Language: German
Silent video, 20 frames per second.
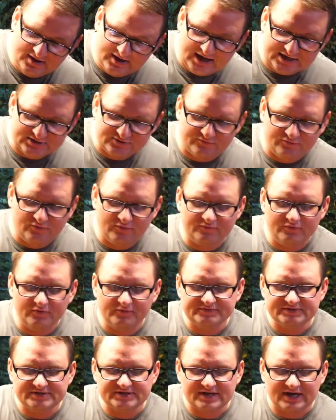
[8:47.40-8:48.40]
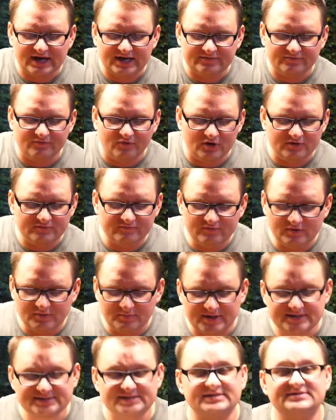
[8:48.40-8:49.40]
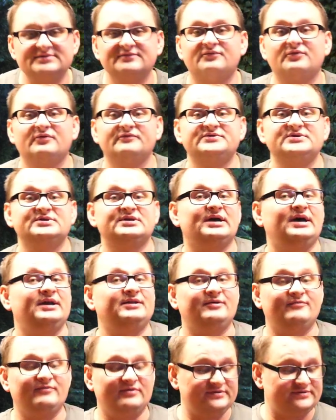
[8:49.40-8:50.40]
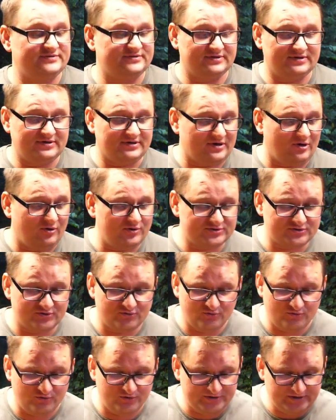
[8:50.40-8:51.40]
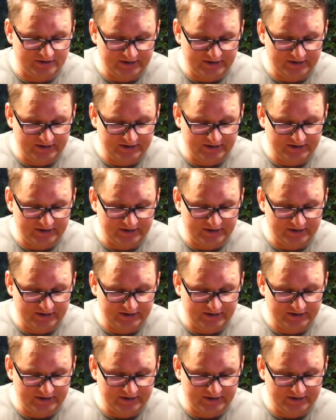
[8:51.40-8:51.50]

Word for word: Also 55 Grad wollten wir, bei 56 Grad haben wir es äh, rausgeholt.